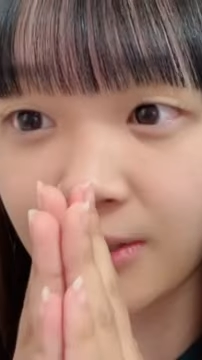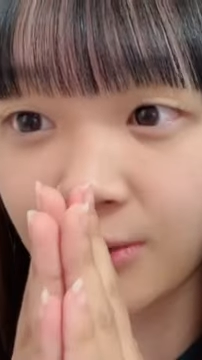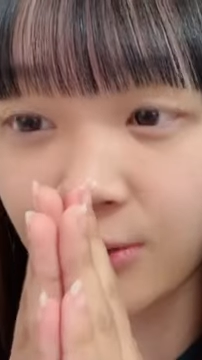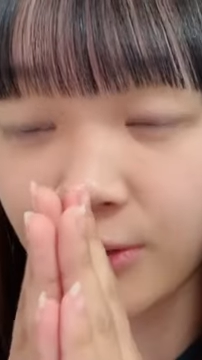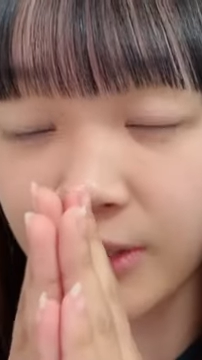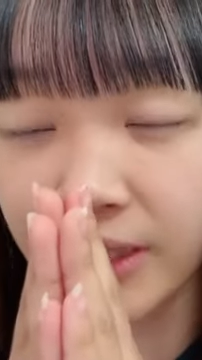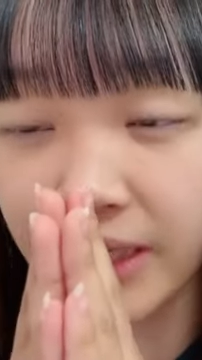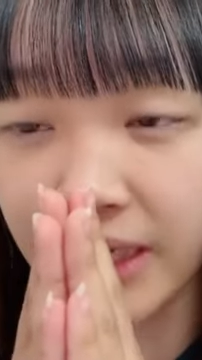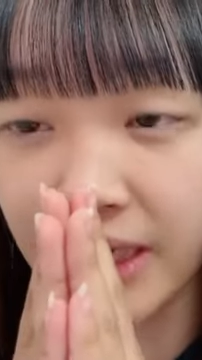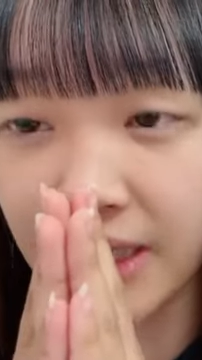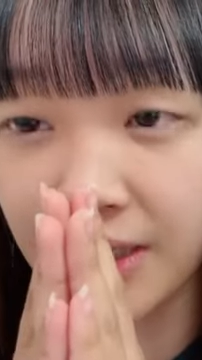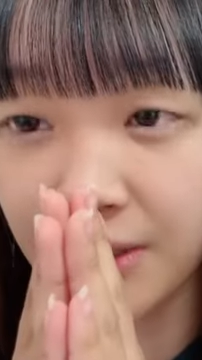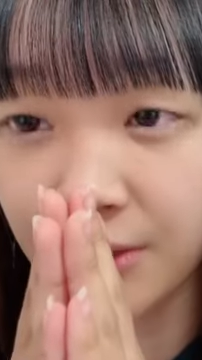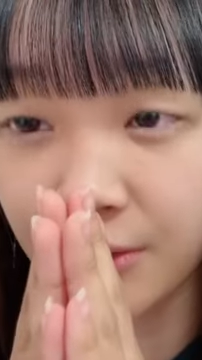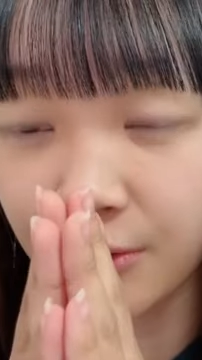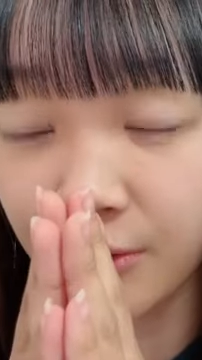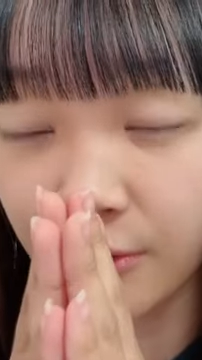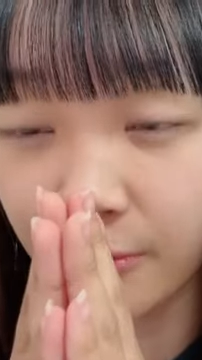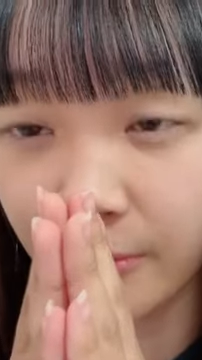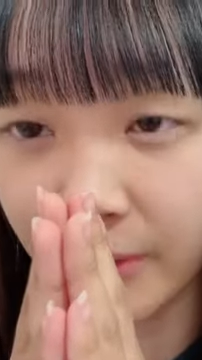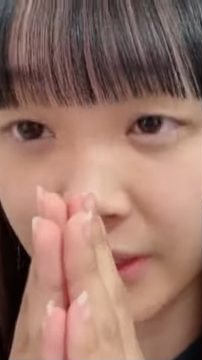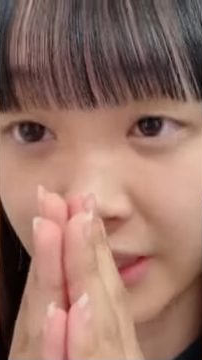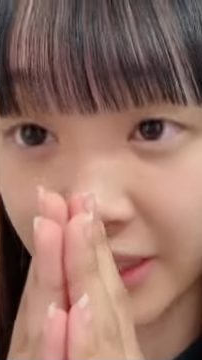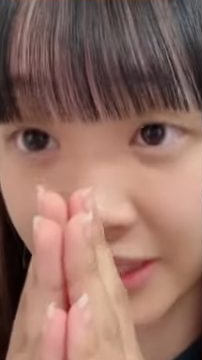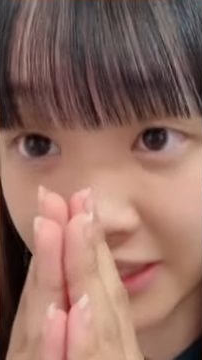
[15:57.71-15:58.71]
5位春507
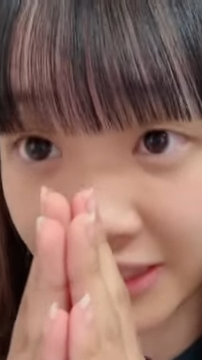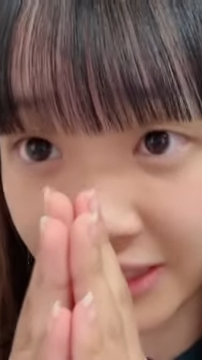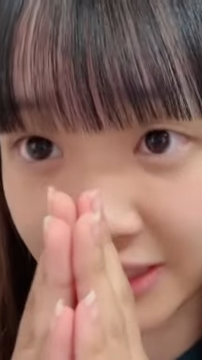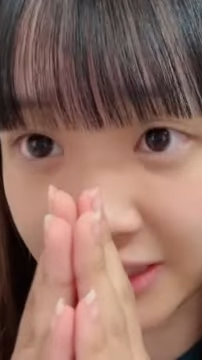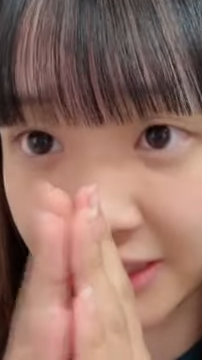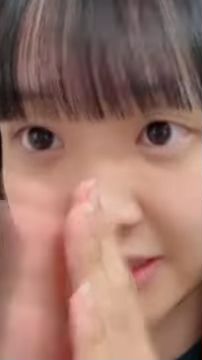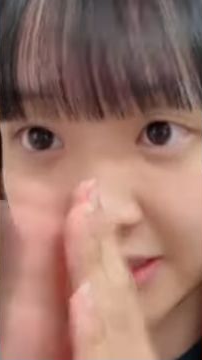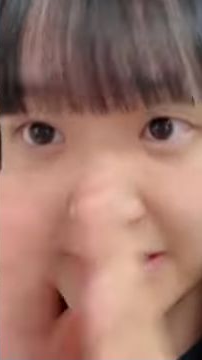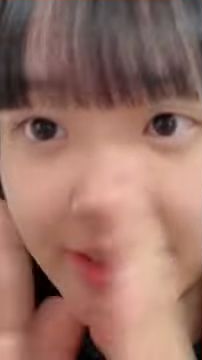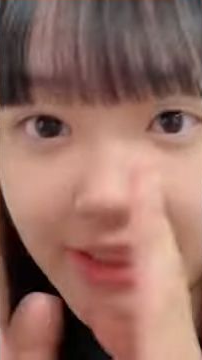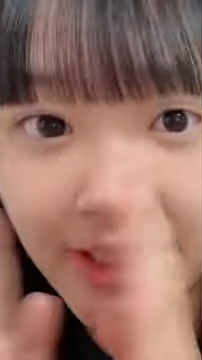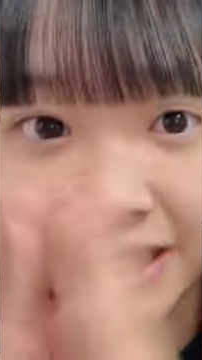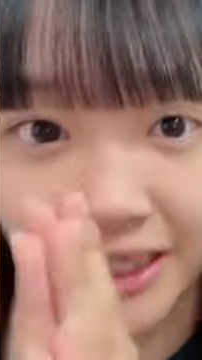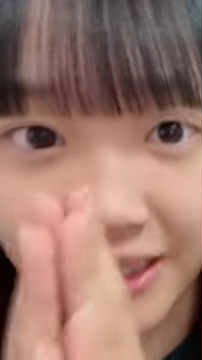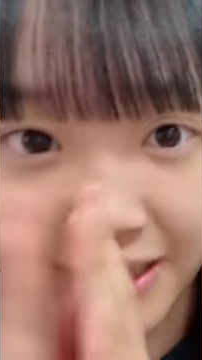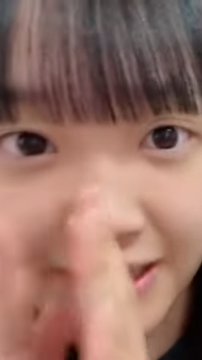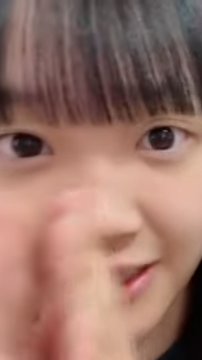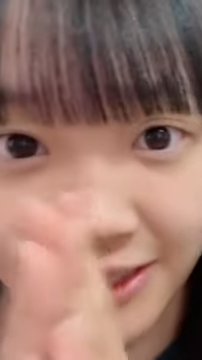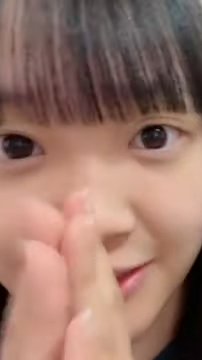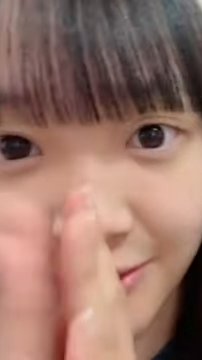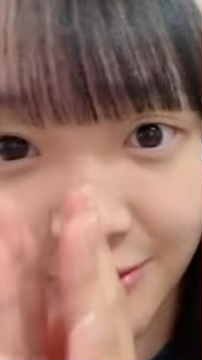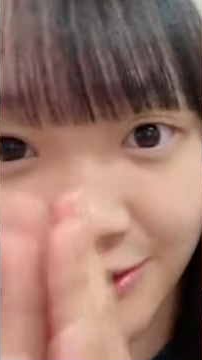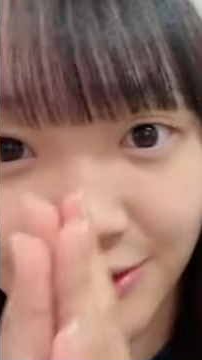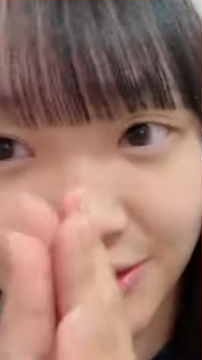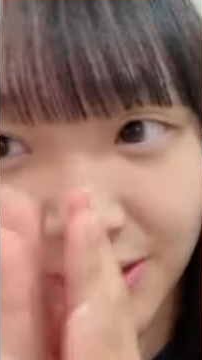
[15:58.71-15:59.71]
氏あり
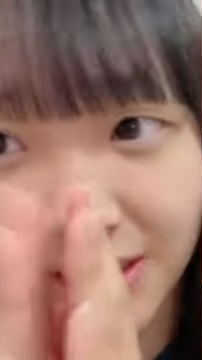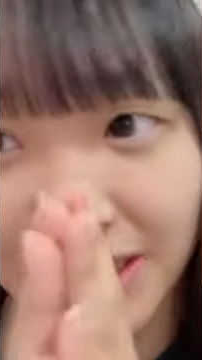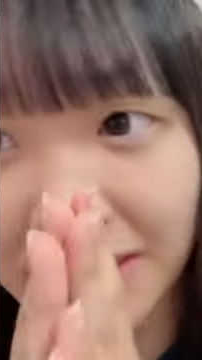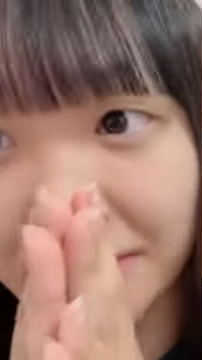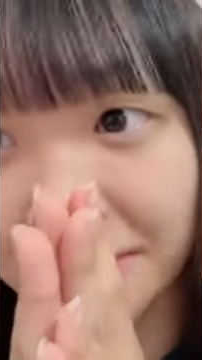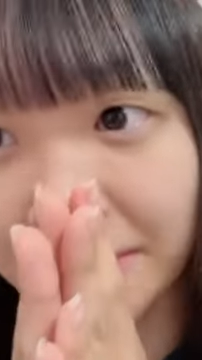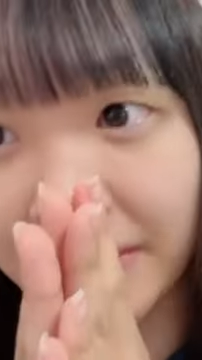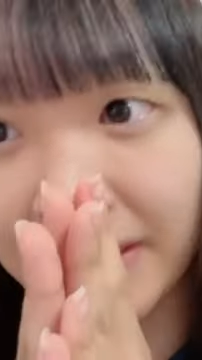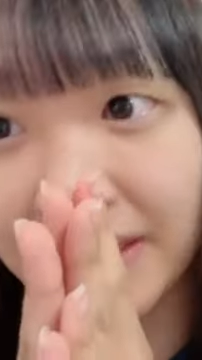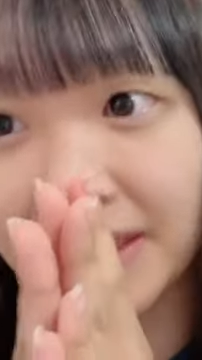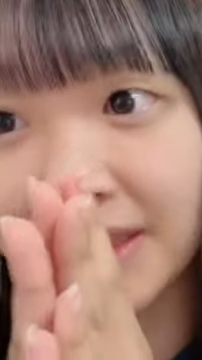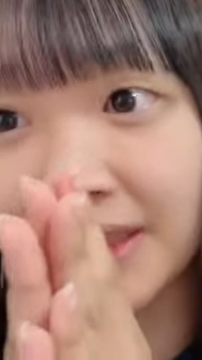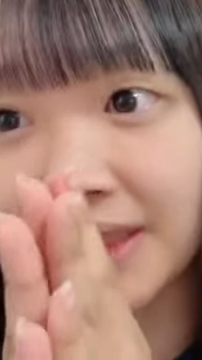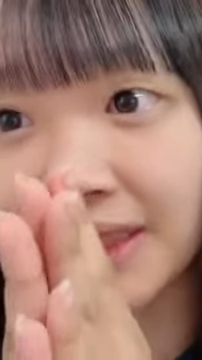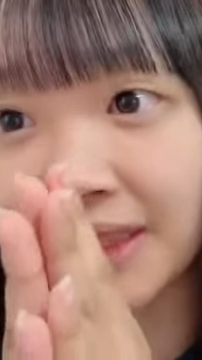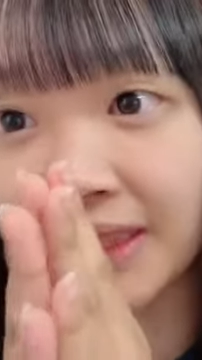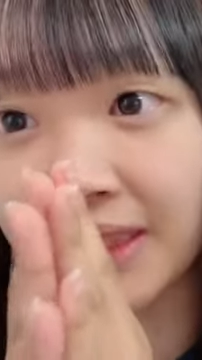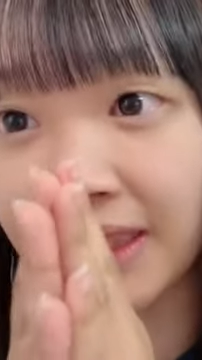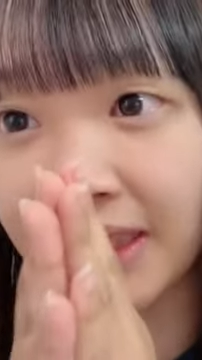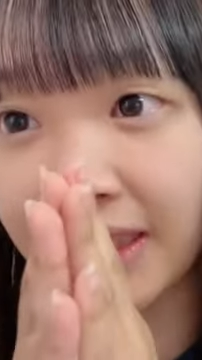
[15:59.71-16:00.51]
がとうございます